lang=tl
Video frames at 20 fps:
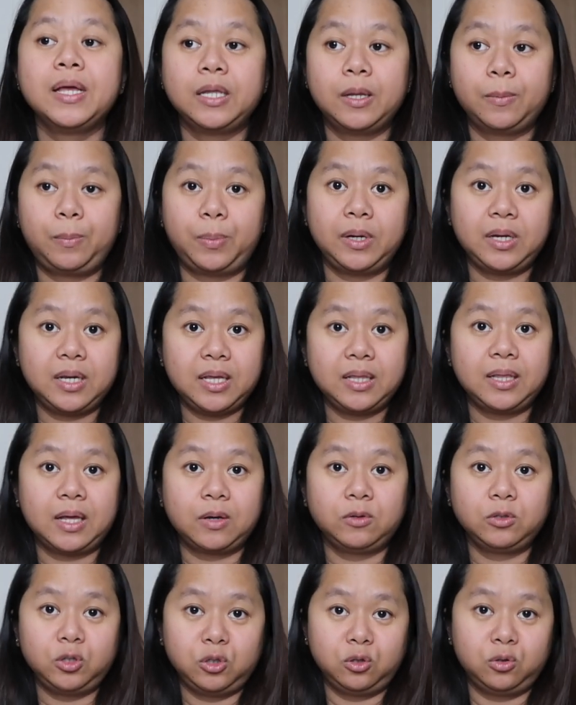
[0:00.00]
na print
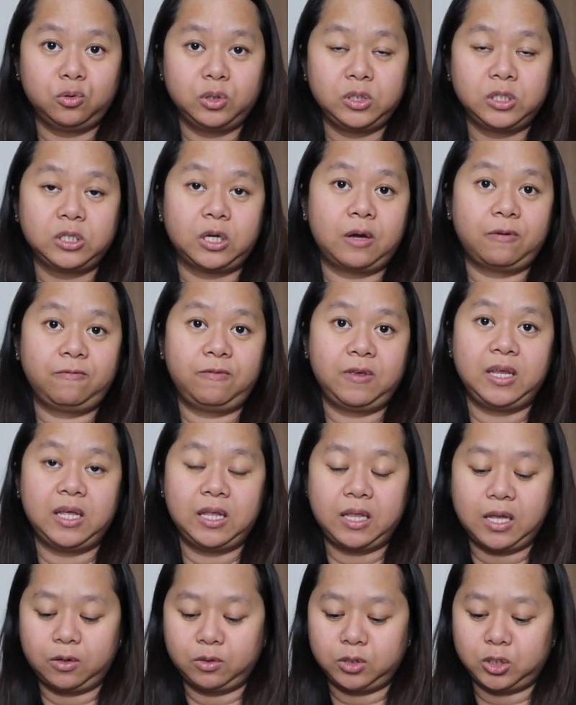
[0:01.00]
out nyo tsaka
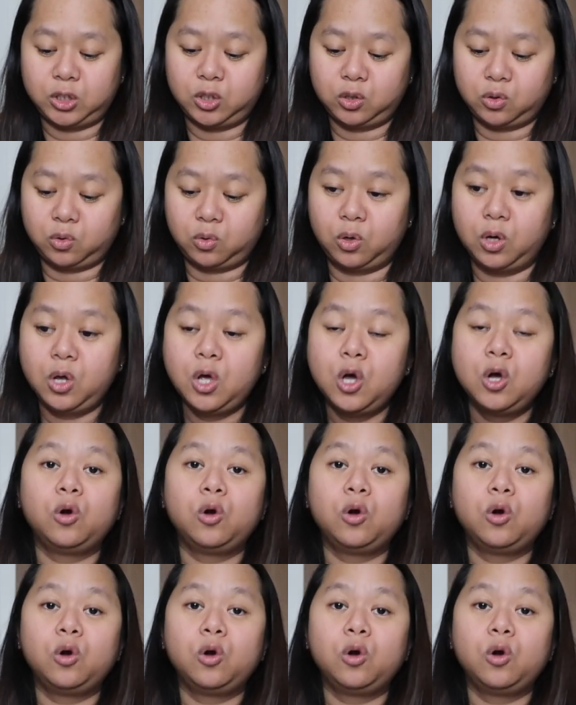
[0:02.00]
fill out nyo.